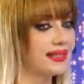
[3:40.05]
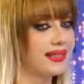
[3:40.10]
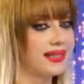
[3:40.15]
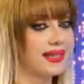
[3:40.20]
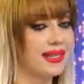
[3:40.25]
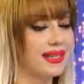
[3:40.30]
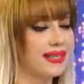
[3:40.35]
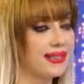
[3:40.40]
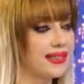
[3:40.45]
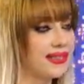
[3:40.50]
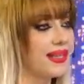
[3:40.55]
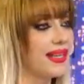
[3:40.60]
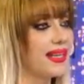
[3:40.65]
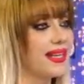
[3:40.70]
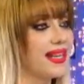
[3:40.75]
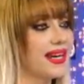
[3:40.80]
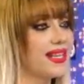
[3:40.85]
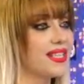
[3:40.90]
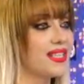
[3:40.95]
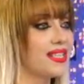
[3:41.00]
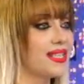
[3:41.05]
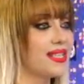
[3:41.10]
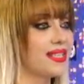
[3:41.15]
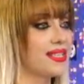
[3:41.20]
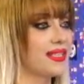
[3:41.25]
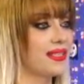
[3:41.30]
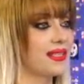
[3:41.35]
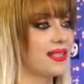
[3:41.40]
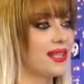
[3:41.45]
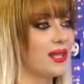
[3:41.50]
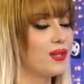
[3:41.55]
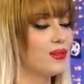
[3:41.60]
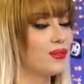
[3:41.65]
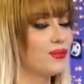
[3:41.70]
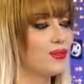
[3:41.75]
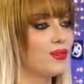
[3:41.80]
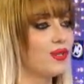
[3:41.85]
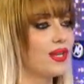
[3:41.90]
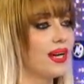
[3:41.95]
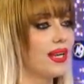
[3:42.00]
elektrik enerjisinin
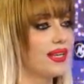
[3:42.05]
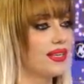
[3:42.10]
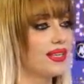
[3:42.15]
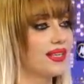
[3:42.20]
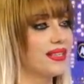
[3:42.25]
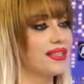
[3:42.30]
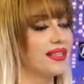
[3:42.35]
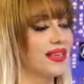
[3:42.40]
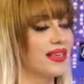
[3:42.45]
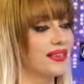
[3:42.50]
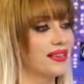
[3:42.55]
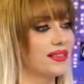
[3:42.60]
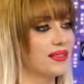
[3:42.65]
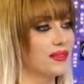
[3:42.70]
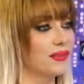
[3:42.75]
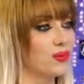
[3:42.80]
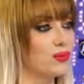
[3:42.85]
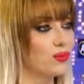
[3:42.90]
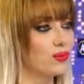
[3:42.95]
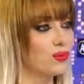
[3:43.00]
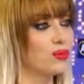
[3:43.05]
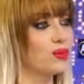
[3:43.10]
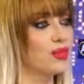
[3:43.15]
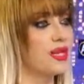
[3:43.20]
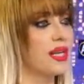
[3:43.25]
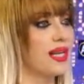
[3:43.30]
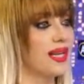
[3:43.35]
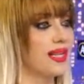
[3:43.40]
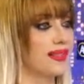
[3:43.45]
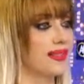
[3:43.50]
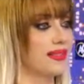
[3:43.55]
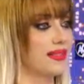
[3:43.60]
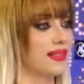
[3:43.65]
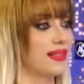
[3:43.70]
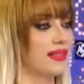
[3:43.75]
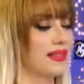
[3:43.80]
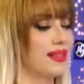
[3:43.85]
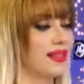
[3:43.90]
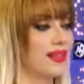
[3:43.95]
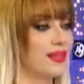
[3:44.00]
dünyaya kazandırdığı ucuz
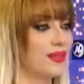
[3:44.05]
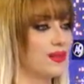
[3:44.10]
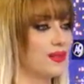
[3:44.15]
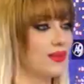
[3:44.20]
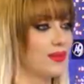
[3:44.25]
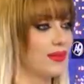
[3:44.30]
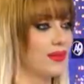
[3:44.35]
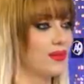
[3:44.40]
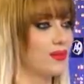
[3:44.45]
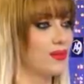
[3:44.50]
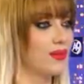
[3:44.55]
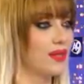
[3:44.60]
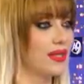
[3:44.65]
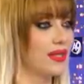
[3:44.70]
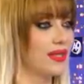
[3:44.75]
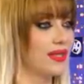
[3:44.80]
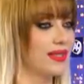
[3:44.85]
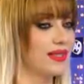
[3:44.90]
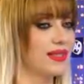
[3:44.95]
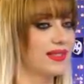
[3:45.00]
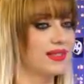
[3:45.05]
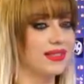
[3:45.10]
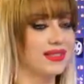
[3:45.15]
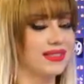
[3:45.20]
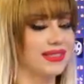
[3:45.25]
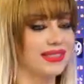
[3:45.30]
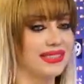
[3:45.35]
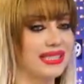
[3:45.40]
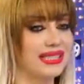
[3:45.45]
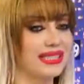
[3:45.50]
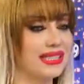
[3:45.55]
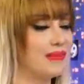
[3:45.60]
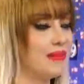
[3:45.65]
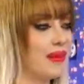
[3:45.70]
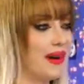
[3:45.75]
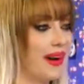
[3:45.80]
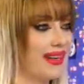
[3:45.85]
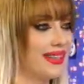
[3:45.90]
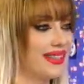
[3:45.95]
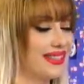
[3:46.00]
elektrik e,
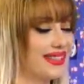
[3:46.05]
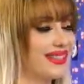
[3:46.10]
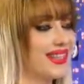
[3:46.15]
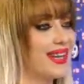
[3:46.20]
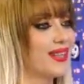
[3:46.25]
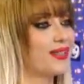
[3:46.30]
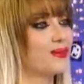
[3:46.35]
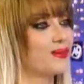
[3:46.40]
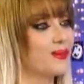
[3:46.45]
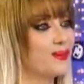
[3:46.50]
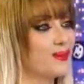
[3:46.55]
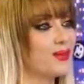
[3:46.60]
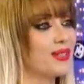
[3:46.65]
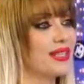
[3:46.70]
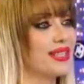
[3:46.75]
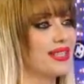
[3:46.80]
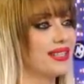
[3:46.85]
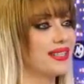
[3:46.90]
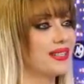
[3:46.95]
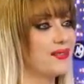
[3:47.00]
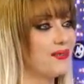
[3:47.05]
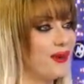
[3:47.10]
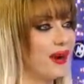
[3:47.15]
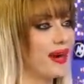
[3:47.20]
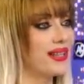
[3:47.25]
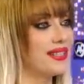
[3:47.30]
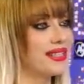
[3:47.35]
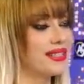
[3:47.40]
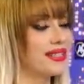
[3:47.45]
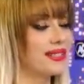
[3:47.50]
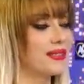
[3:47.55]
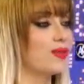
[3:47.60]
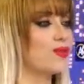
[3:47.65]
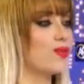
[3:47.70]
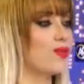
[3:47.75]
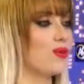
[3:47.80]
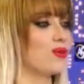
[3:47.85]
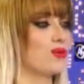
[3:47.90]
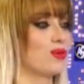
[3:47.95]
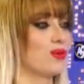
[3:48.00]
ihtimalinin daha doğrusu ucuz elektrik faydasının
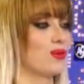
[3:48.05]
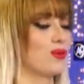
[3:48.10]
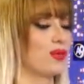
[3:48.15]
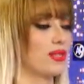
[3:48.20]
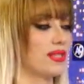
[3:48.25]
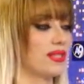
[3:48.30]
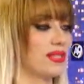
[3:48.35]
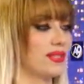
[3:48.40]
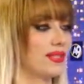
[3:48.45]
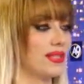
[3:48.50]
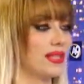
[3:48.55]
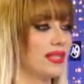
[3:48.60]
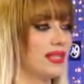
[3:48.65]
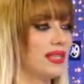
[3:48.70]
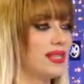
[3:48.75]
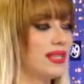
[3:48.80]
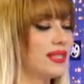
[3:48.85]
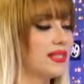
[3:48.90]
çok çok ötesinde.